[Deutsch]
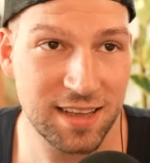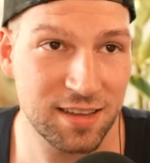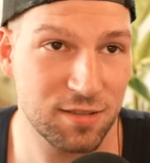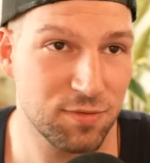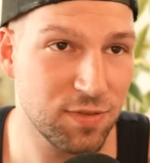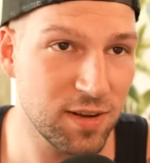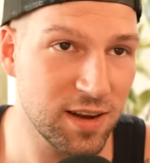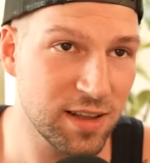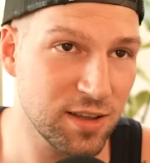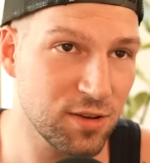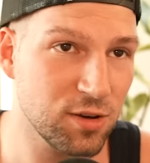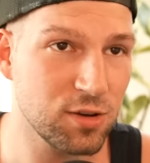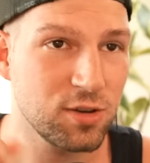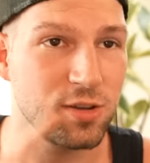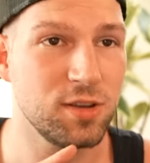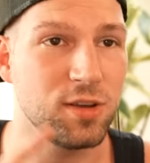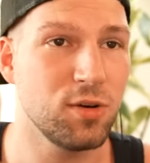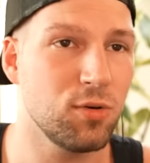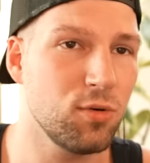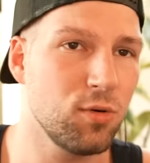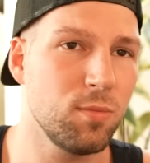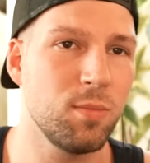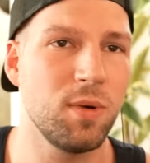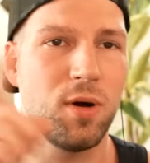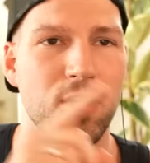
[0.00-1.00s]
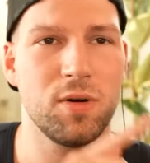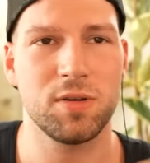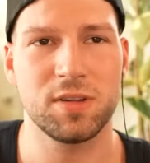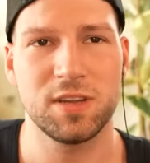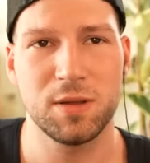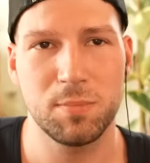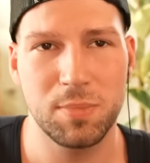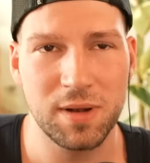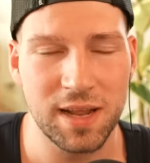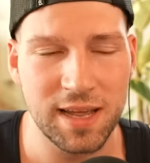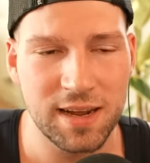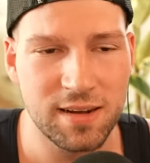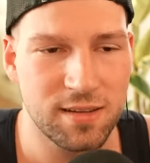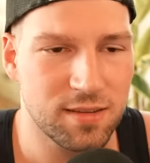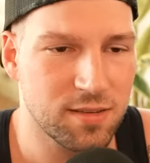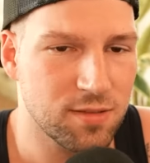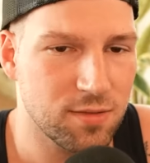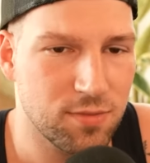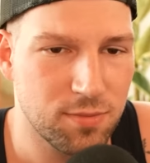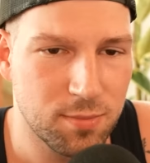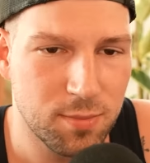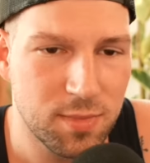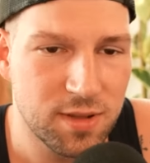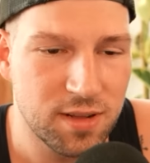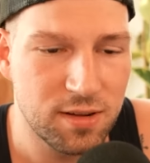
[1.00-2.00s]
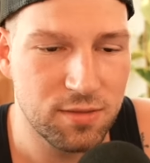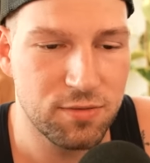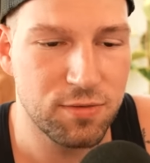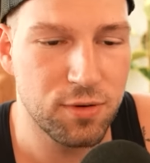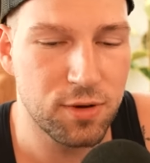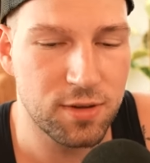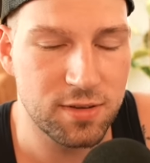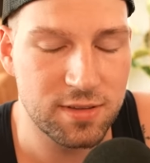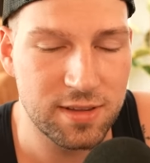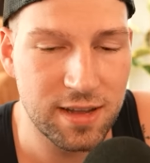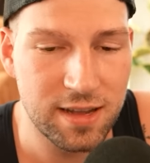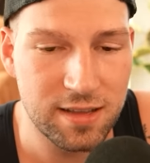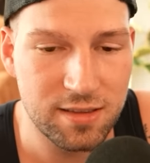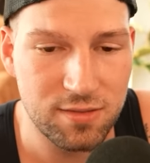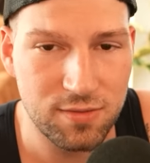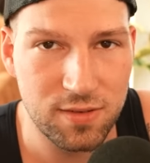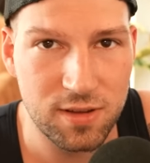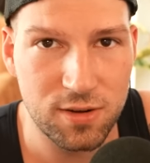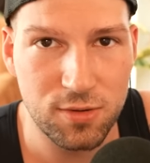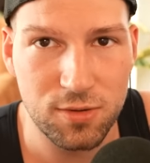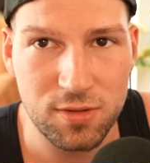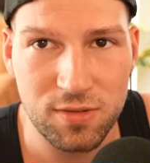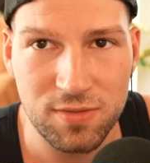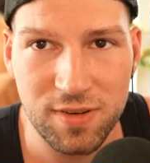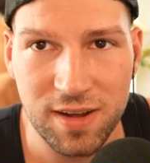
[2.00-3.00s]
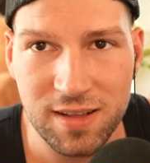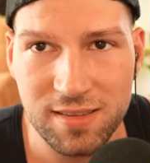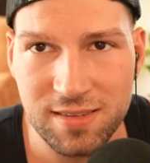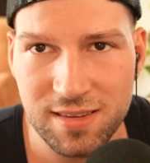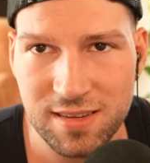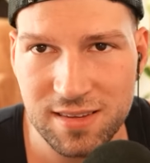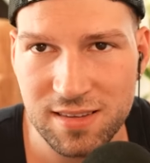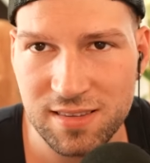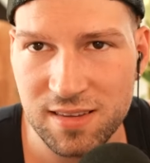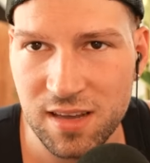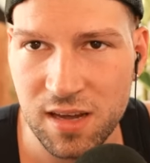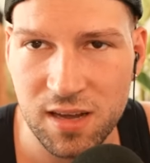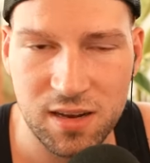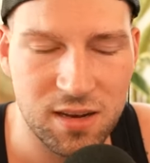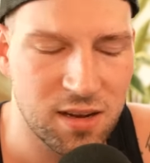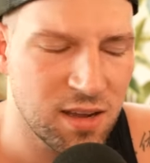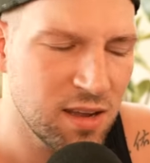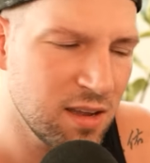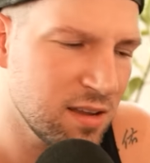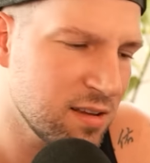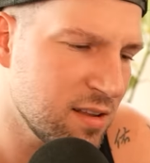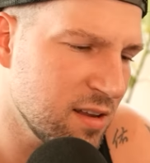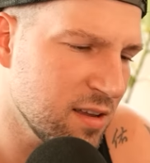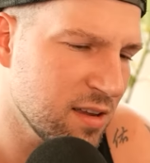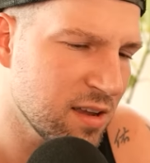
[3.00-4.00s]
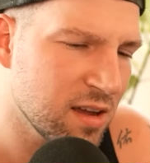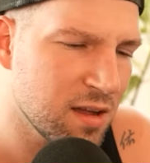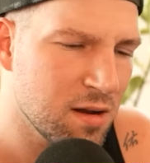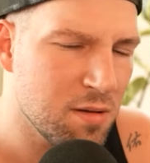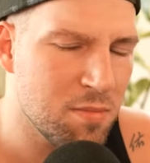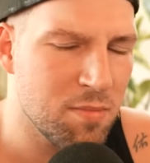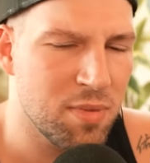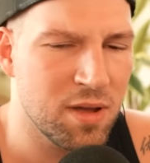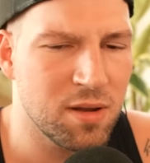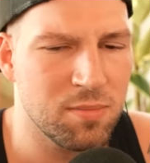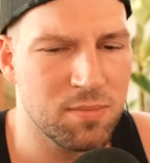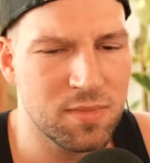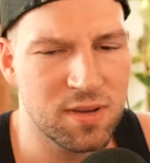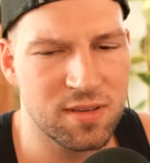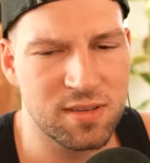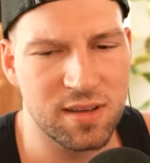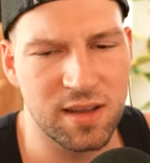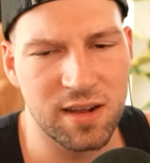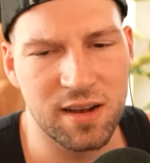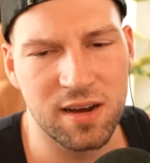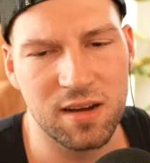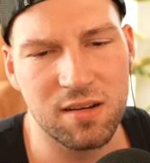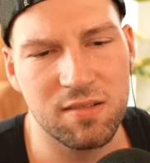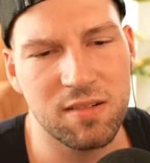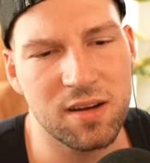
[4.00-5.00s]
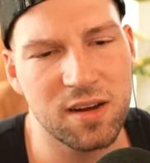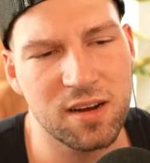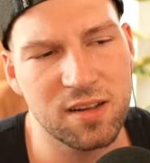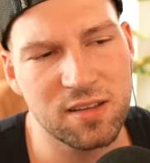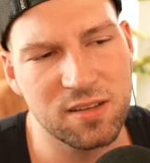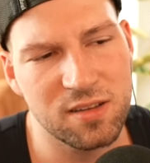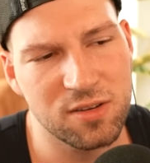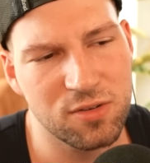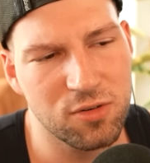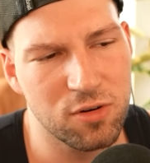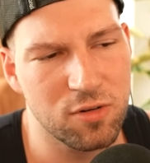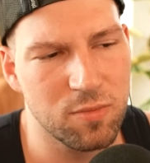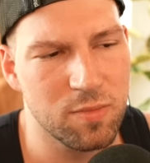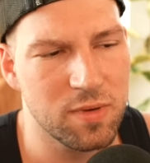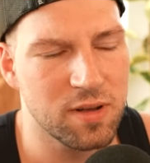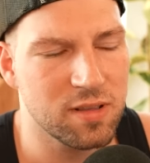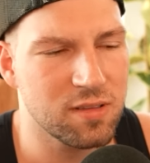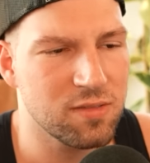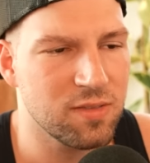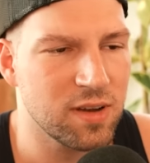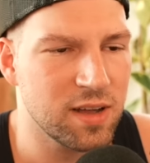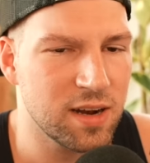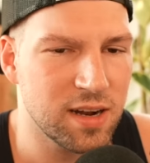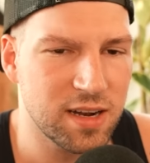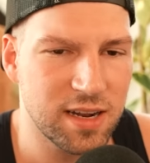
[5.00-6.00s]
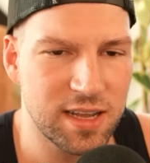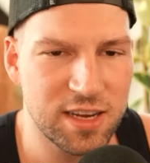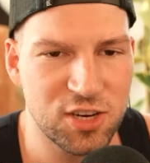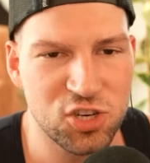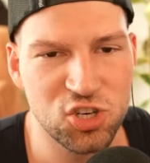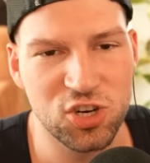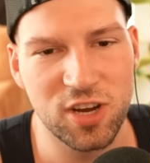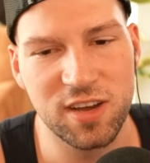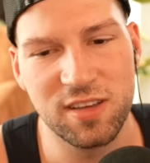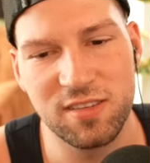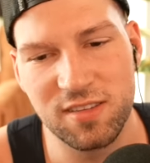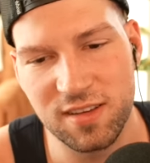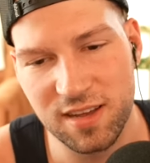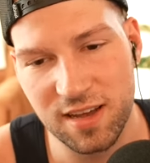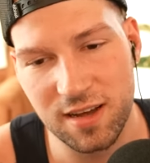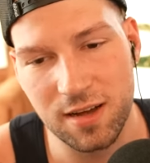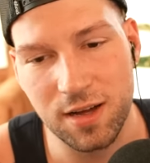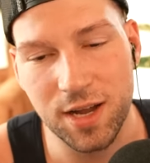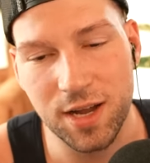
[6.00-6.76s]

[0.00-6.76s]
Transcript: Ich verlinke euch hier oben auch die Playlist mit den First Dates Videos. Falls ihr sagt, ey, ich liege gerade im Bett, mir ist eh langweilig, ich gucke mir jetzt weiter die Scheiße hier